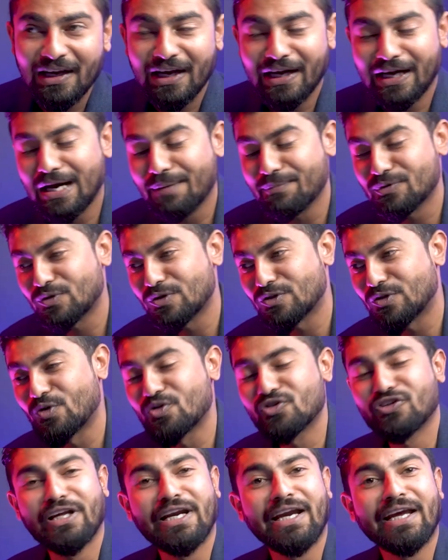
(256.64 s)
अगर आप इसको
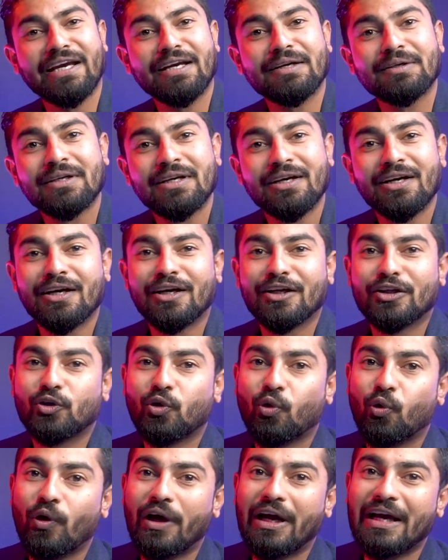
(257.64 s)
सोचते रहेंगे
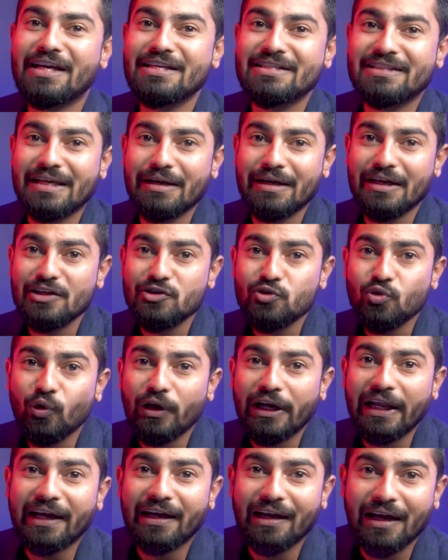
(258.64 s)
तो इसके इसको
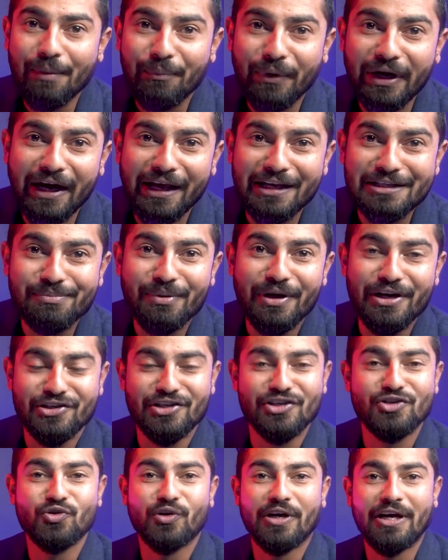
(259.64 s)
लेकर आपकी
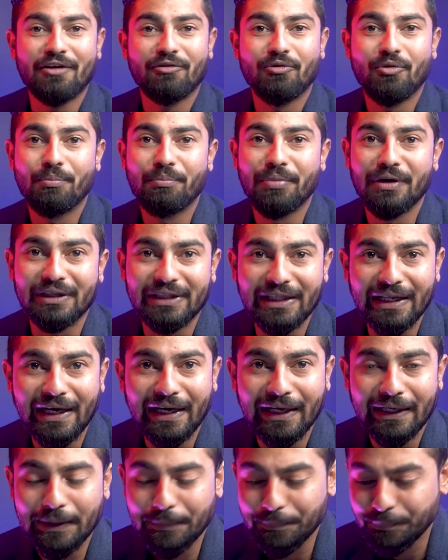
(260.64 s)
डेस्परेशन जो है वो बढ़ती
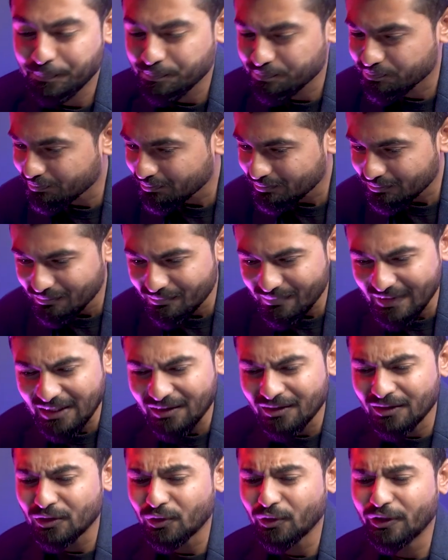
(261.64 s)
रहेंगी
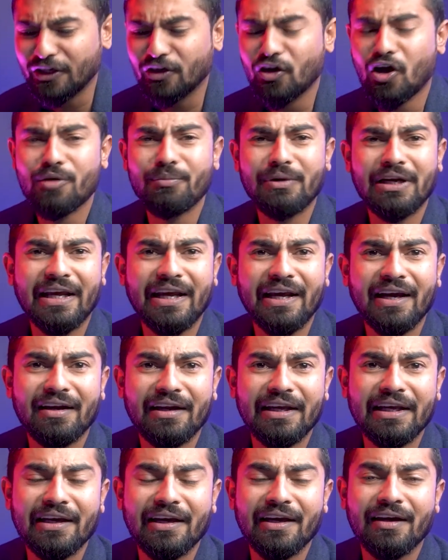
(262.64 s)
तो ये नॉर्मल है या
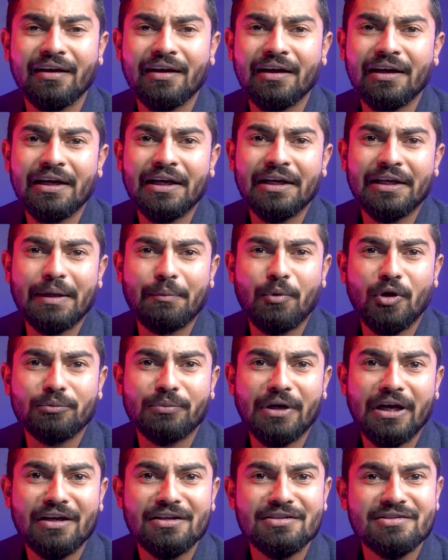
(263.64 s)
नहीं है ये बहुत
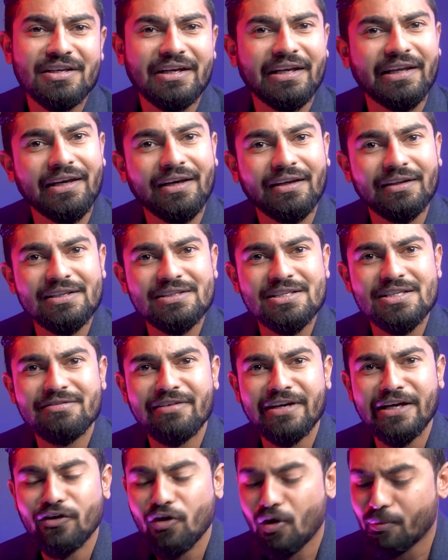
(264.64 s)
बड़ा कंसर्न नहीं है दिस इज़
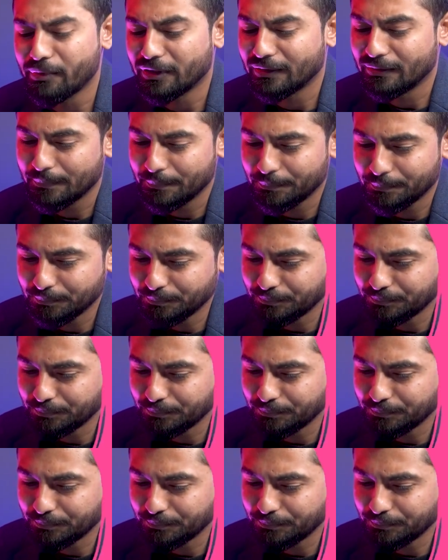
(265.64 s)
वेरी नॉर्मल